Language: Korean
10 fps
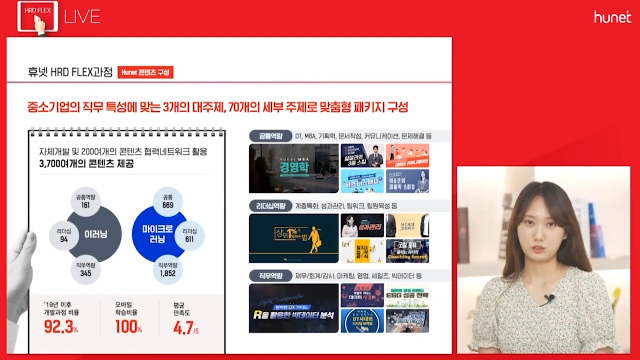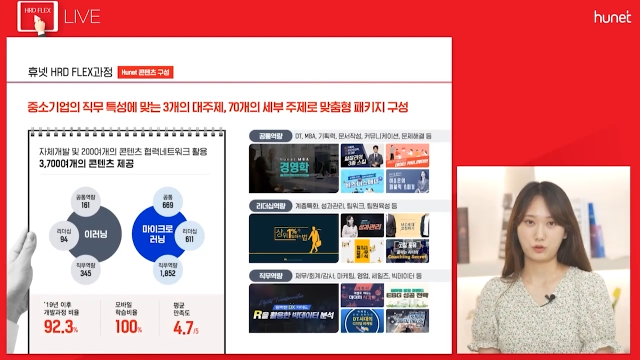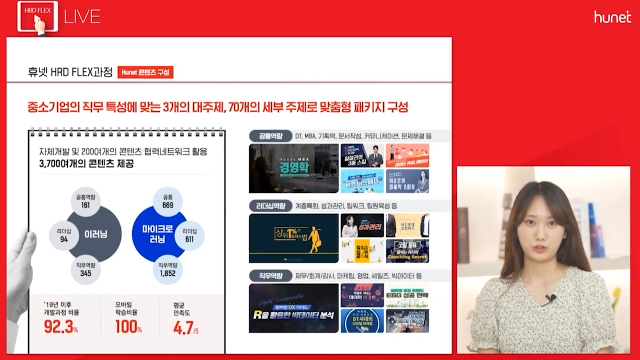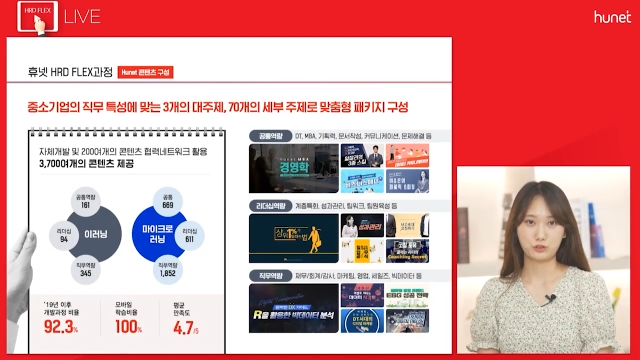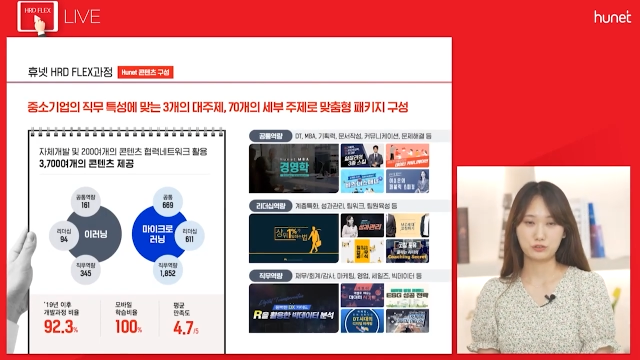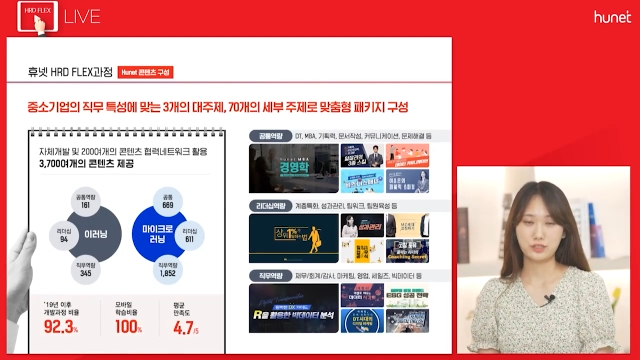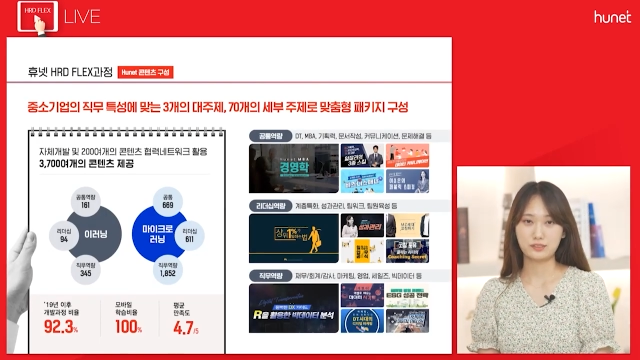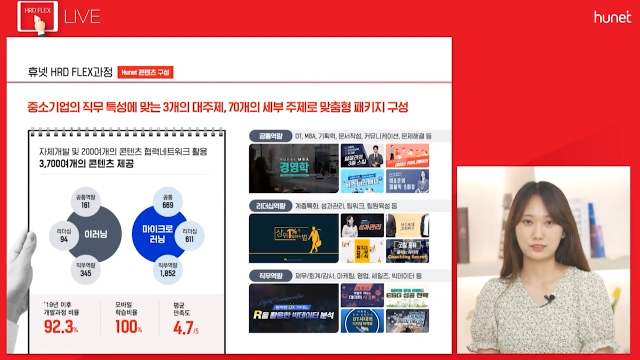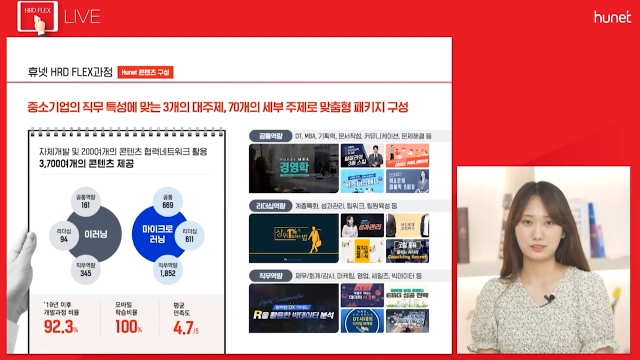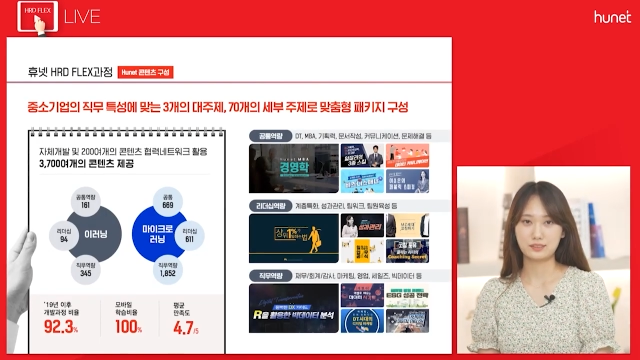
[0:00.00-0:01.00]
저희
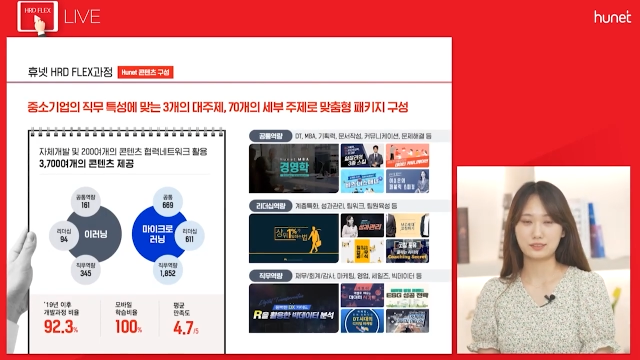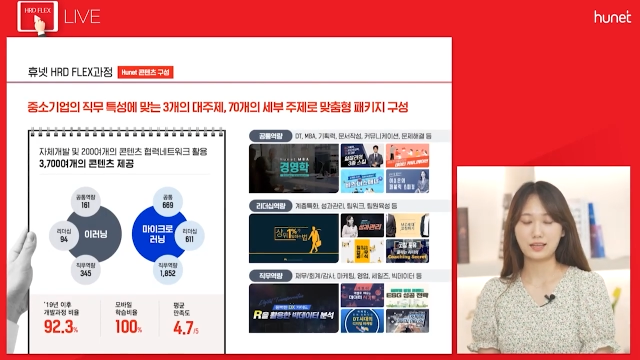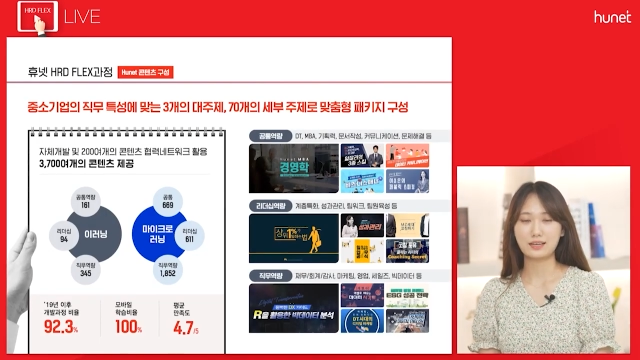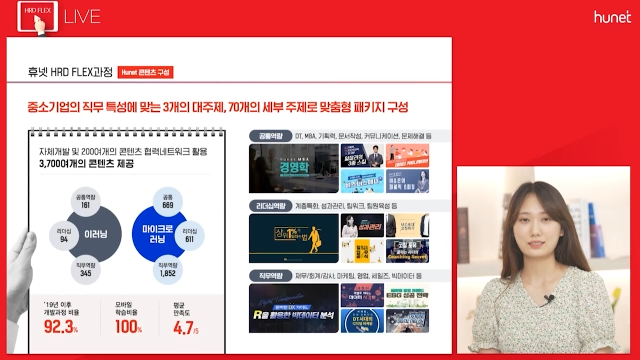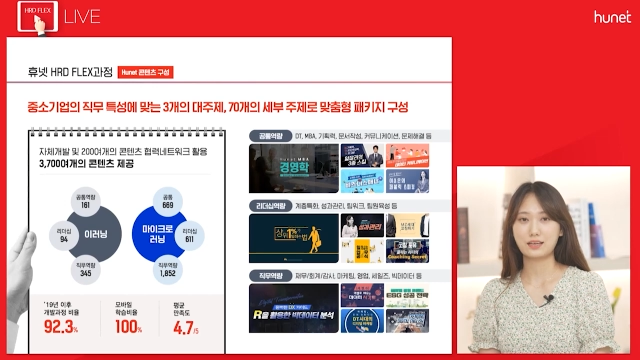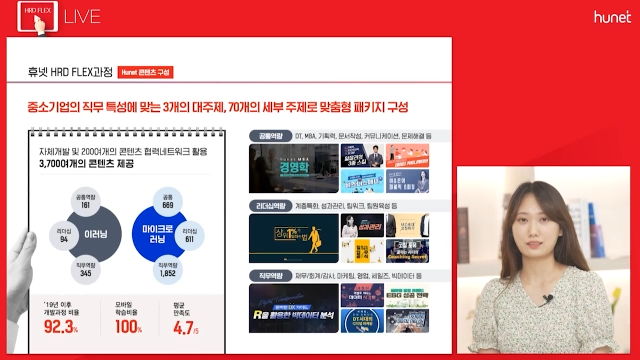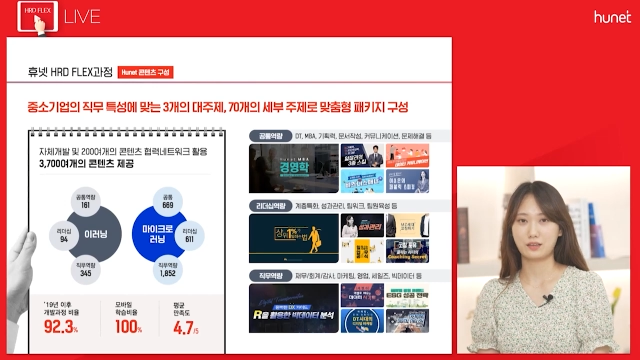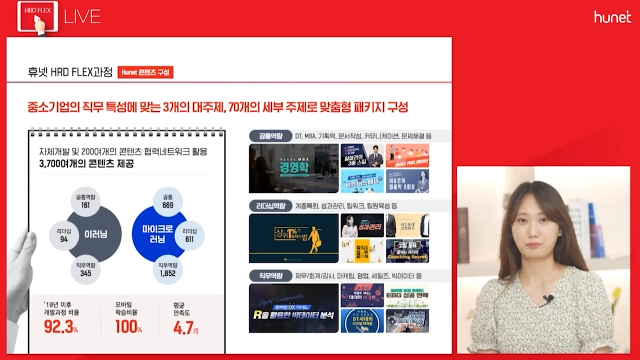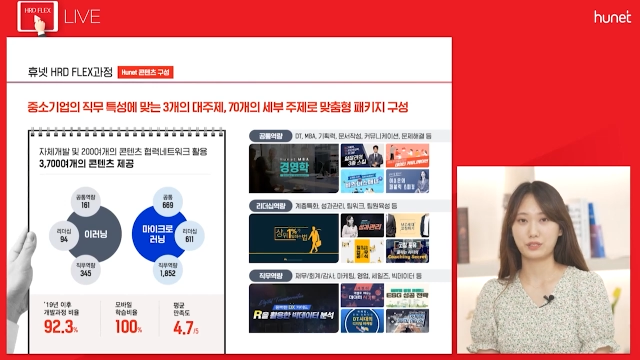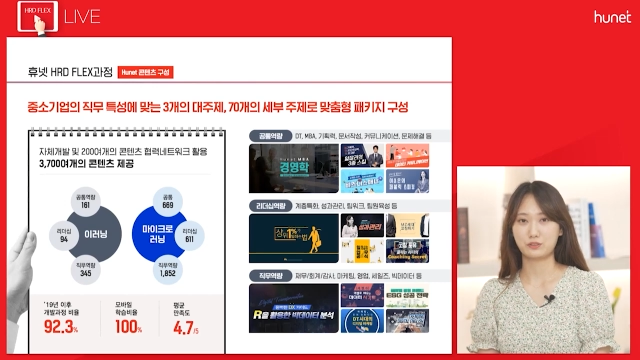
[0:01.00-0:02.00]
휴넷은 타사
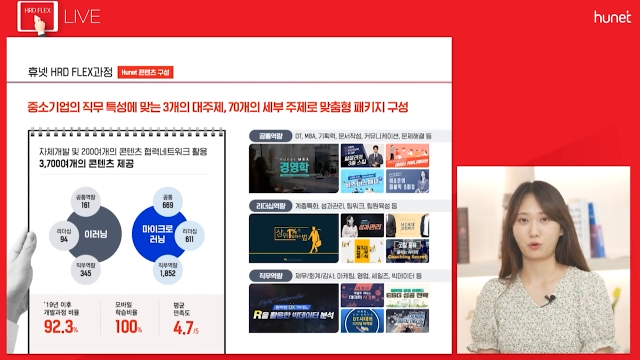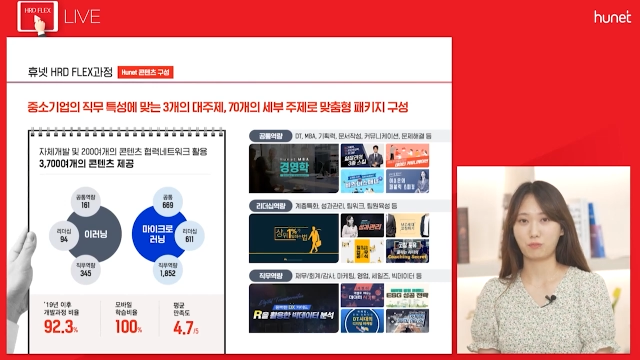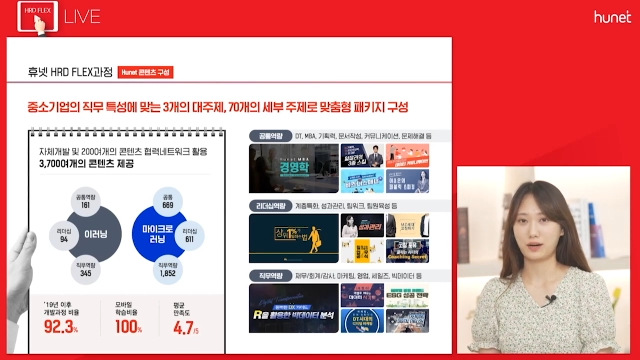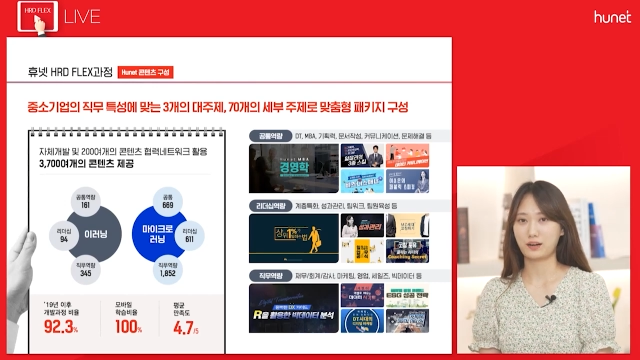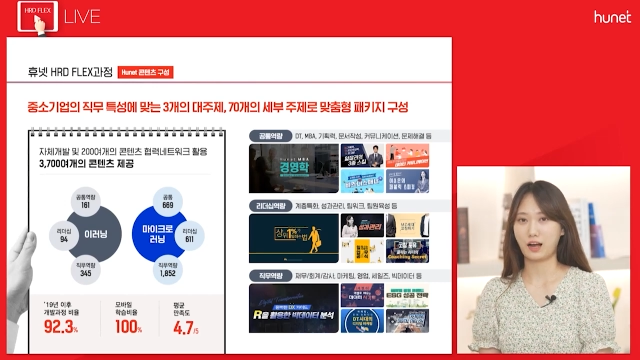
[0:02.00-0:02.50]
대비 정말